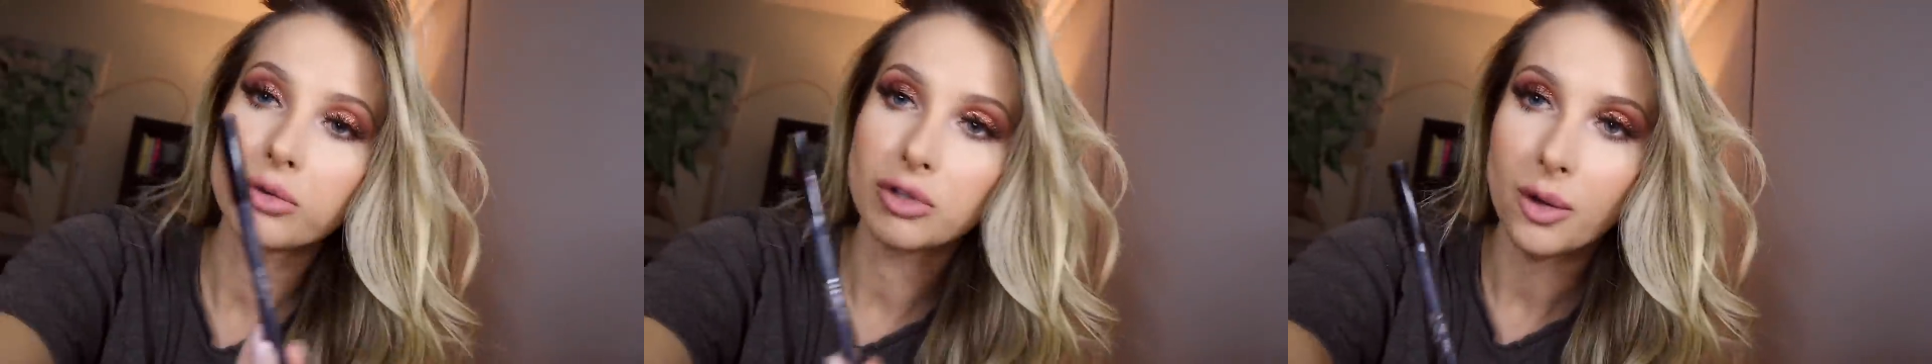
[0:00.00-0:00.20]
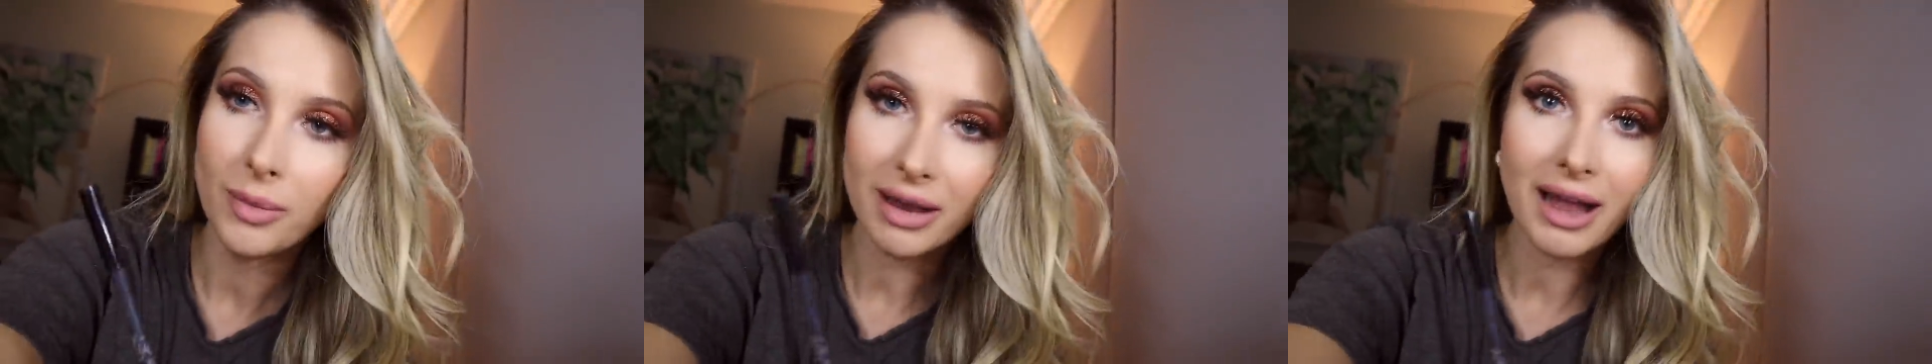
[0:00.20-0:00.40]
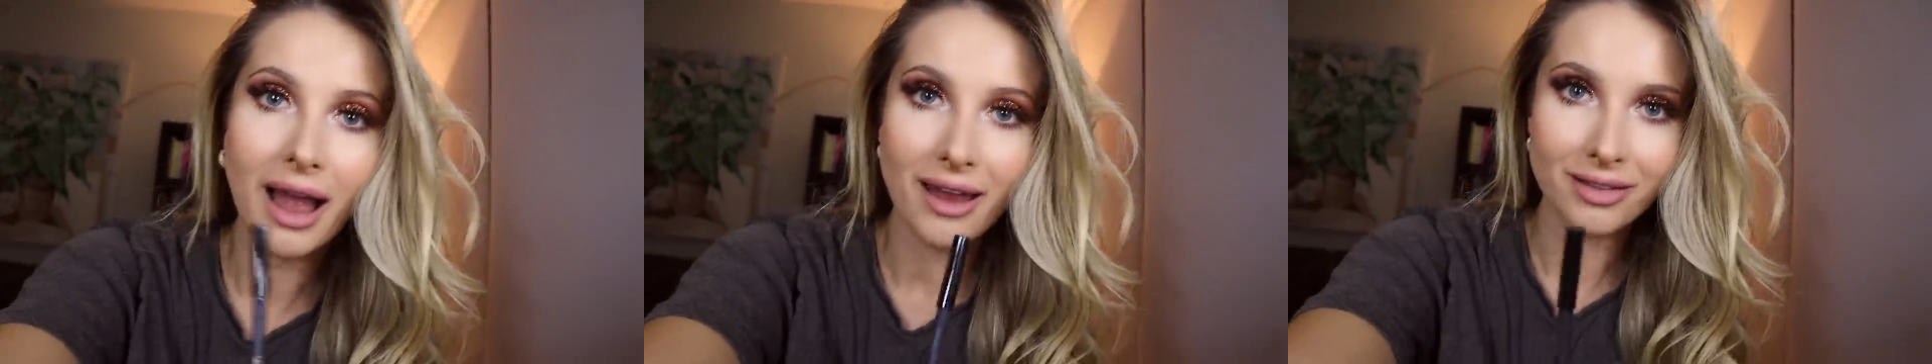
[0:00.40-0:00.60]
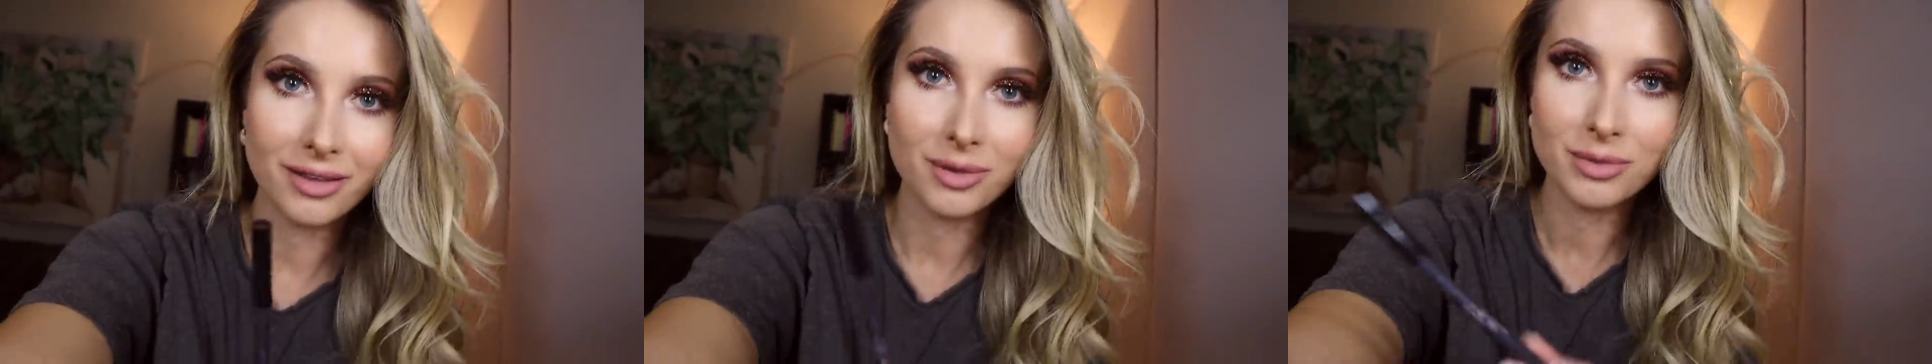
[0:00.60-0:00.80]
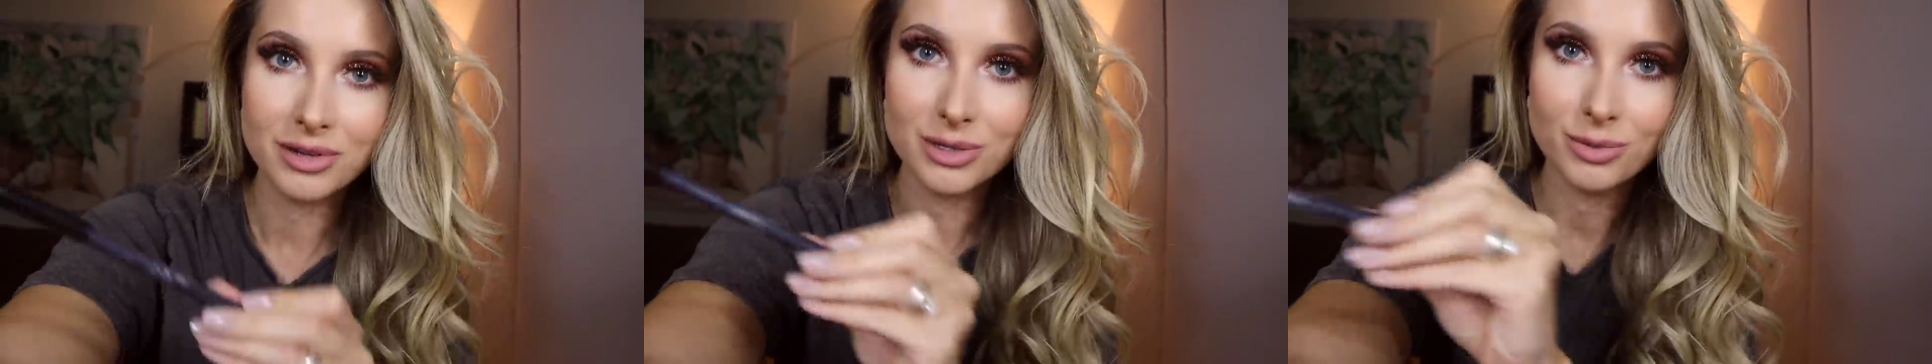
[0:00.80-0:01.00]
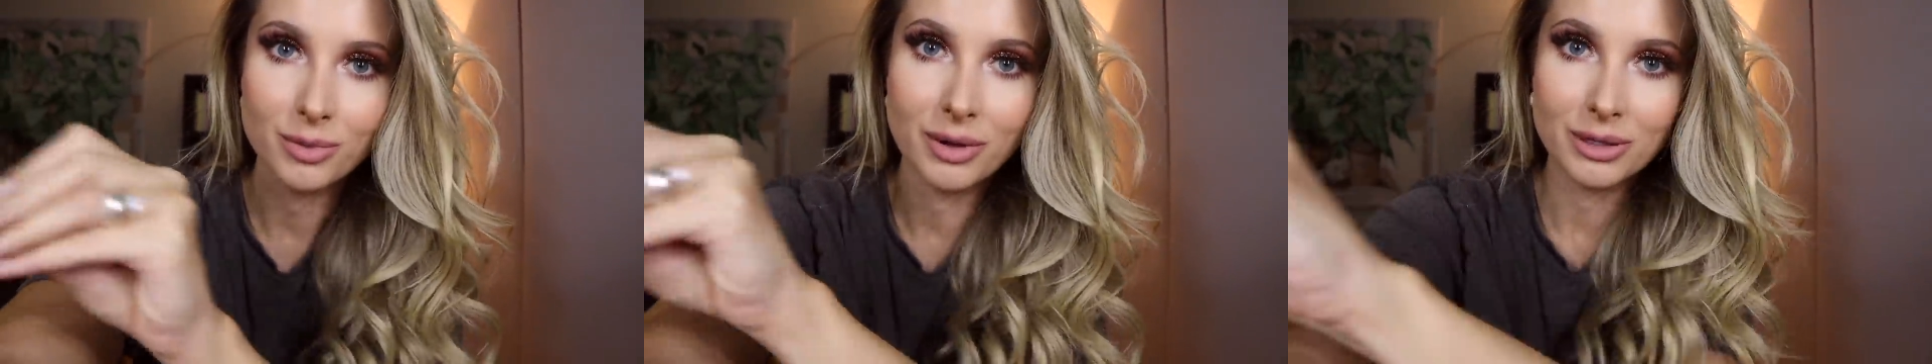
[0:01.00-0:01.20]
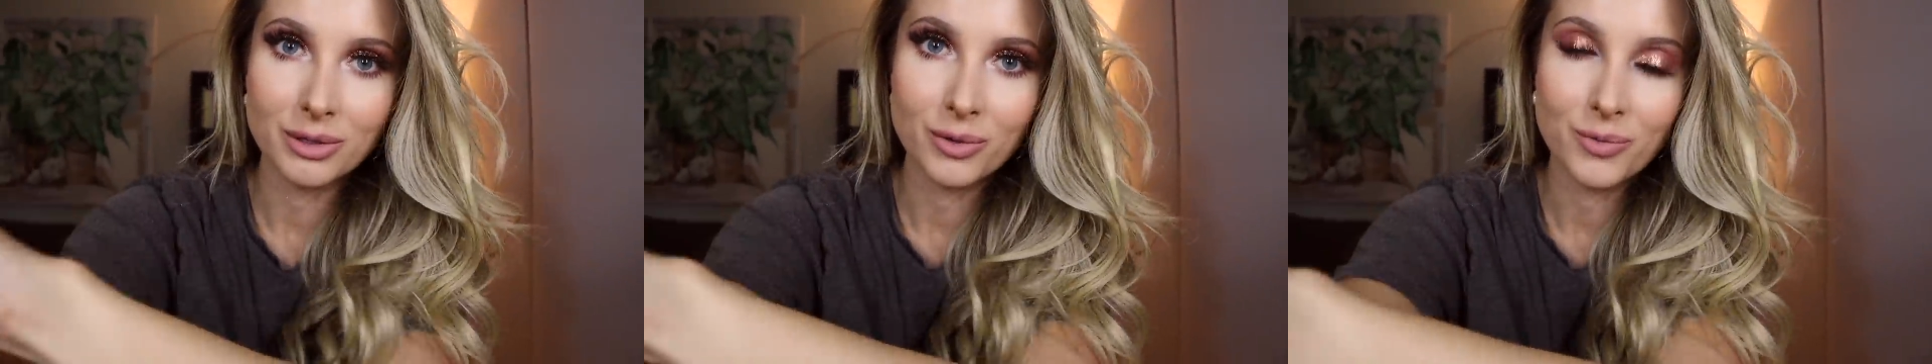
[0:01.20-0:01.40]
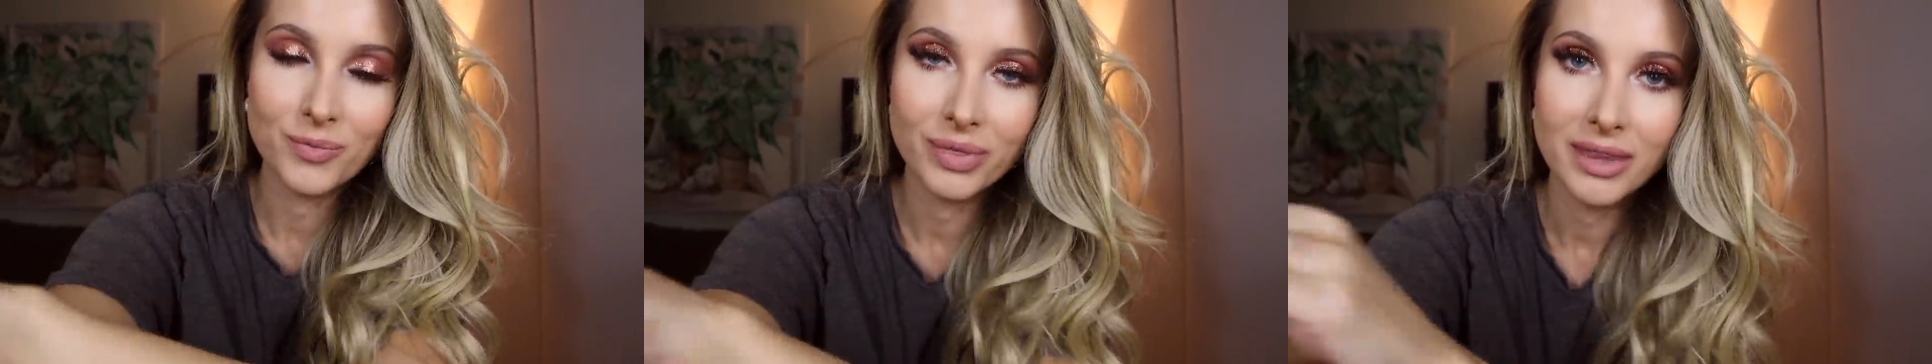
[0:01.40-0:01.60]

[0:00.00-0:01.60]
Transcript: O nome é Kylie mesmo, o batom.